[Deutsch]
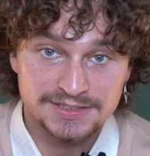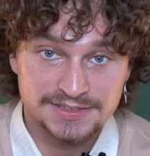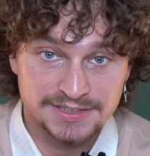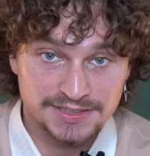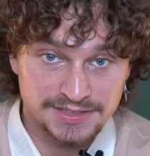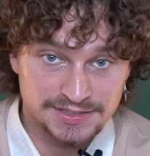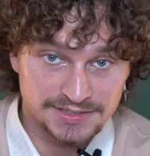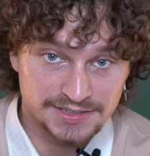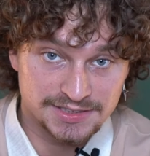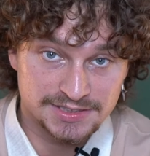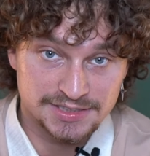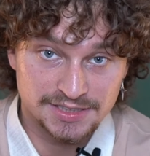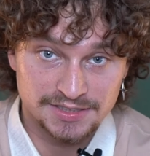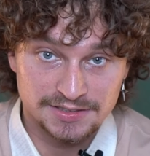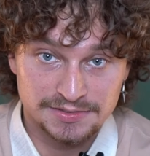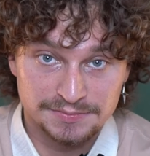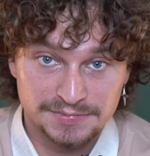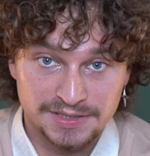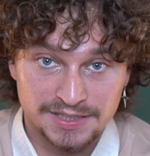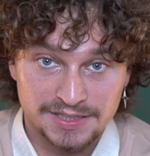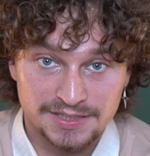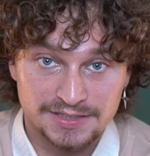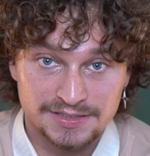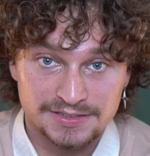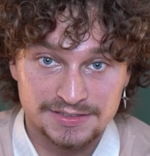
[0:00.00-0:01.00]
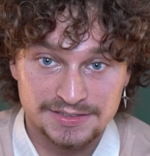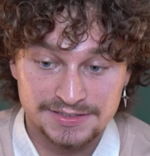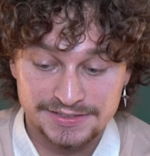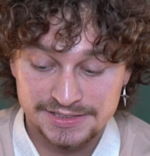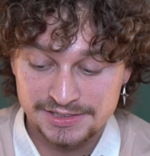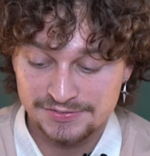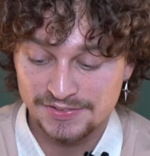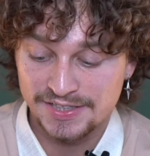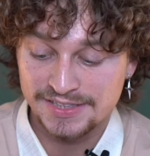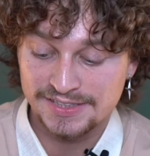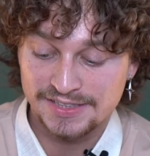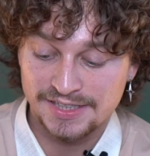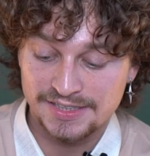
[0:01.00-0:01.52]
ist an dieser Stelle mal äh,
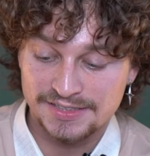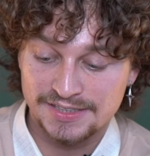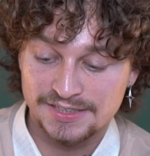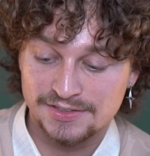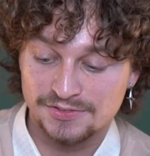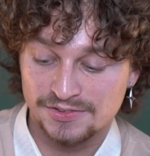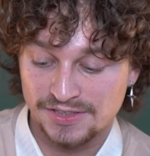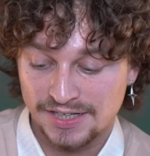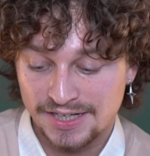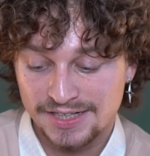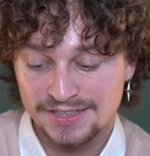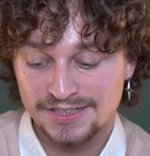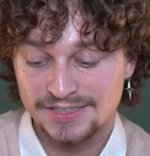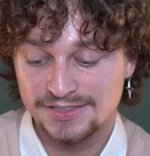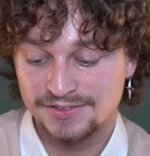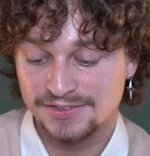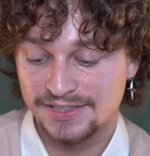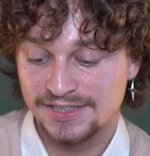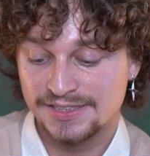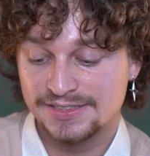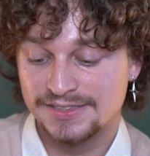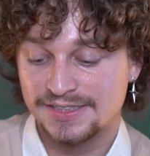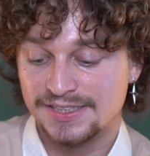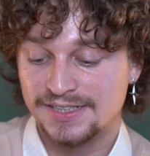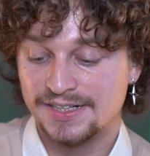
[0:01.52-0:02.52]
zweitrangig und eigentlich auch echt